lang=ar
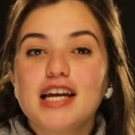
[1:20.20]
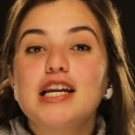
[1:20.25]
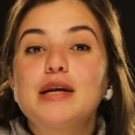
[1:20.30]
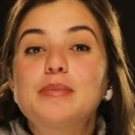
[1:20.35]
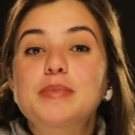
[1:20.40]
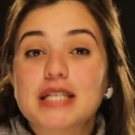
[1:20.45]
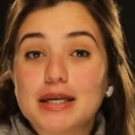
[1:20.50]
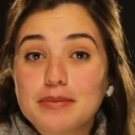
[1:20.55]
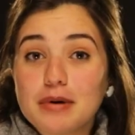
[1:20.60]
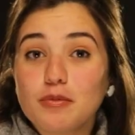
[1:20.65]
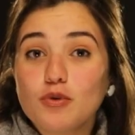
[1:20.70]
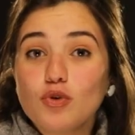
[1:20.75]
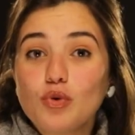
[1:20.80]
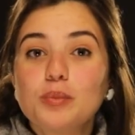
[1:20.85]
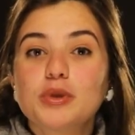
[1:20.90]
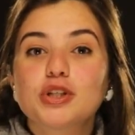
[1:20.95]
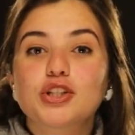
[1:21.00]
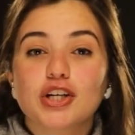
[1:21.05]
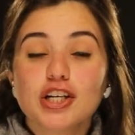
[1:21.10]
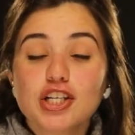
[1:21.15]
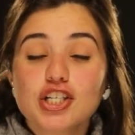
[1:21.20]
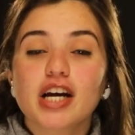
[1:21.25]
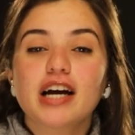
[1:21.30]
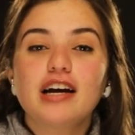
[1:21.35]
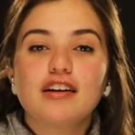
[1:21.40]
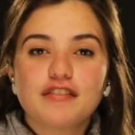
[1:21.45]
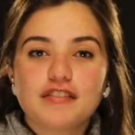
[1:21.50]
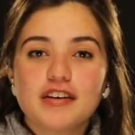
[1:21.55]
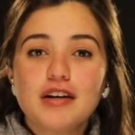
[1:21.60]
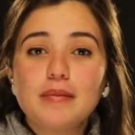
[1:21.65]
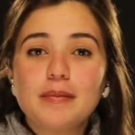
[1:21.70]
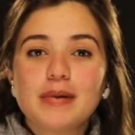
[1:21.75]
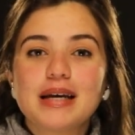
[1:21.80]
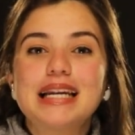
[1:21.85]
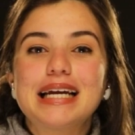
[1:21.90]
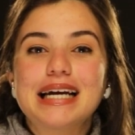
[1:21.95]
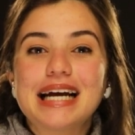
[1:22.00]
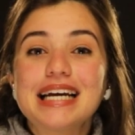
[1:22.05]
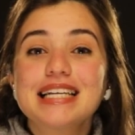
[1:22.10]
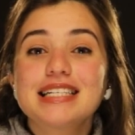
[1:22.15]
اللي بسببه مترشح الفيلم
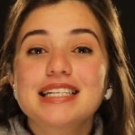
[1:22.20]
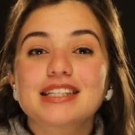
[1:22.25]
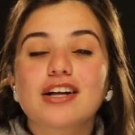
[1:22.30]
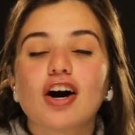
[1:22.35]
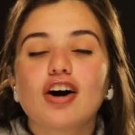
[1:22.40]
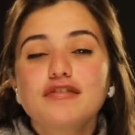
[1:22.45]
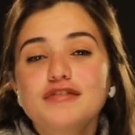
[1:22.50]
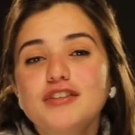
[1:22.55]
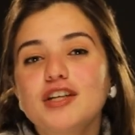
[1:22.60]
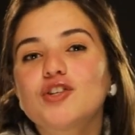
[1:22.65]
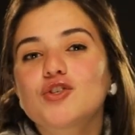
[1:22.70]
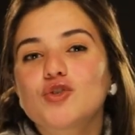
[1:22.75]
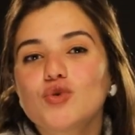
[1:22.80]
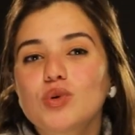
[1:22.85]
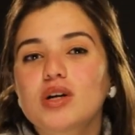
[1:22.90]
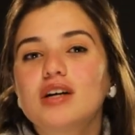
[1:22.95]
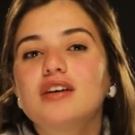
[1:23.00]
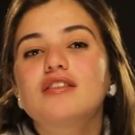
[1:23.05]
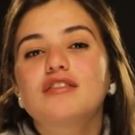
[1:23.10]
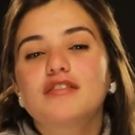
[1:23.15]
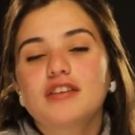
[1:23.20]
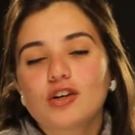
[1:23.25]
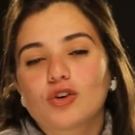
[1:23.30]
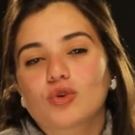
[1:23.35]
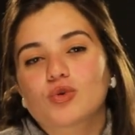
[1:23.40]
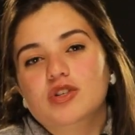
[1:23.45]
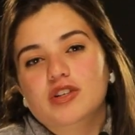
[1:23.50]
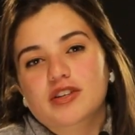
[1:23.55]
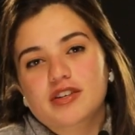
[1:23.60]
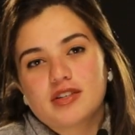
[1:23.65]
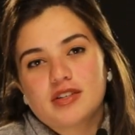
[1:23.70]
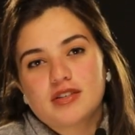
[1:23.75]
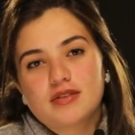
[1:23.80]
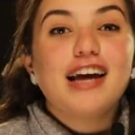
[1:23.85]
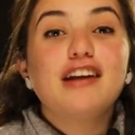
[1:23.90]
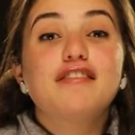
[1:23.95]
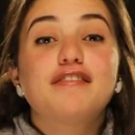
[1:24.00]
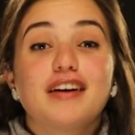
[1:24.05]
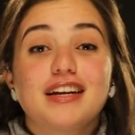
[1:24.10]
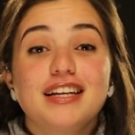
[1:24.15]
لجائزة أفضل صورة في الأوسكارز
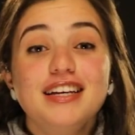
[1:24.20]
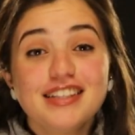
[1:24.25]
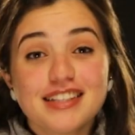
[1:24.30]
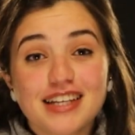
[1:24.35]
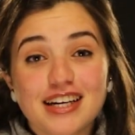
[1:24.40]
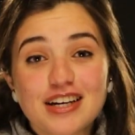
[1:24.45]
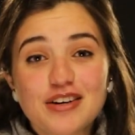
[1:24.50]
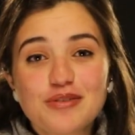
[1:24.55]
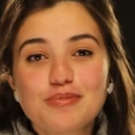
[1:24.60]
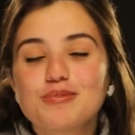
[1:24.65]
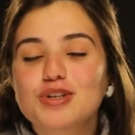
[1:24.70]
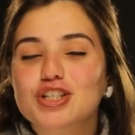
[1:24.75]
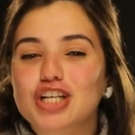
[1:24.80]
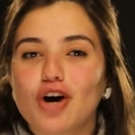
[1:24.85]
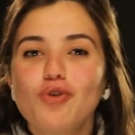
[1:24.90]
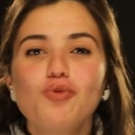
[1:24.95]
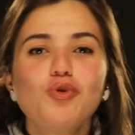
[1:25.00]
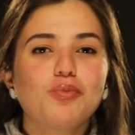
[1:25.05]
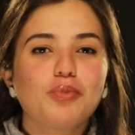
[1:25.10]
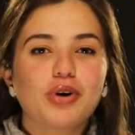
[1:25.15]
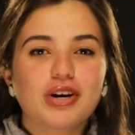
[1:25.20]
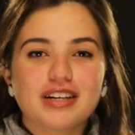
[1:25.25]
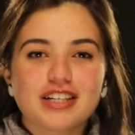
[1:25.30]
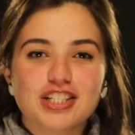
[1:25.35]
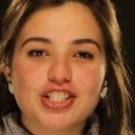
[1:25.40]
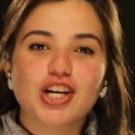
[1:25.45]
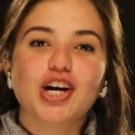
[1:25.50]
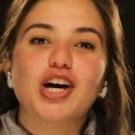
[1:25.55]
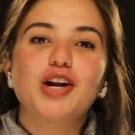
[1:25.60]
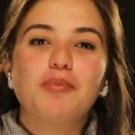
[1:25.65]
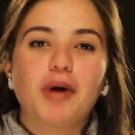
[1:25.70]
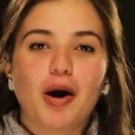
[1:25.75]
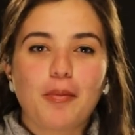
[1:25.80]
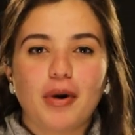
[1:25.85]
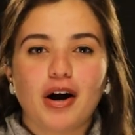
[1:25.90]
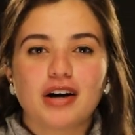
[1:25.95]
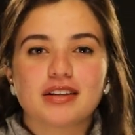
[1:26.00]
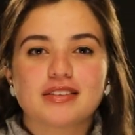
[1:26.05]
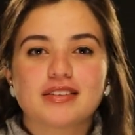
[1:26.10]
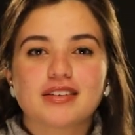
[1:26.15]
الفريق ده مش أول مرة يشتغل مع
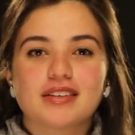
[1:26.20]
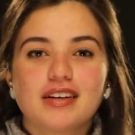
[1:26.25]
بعض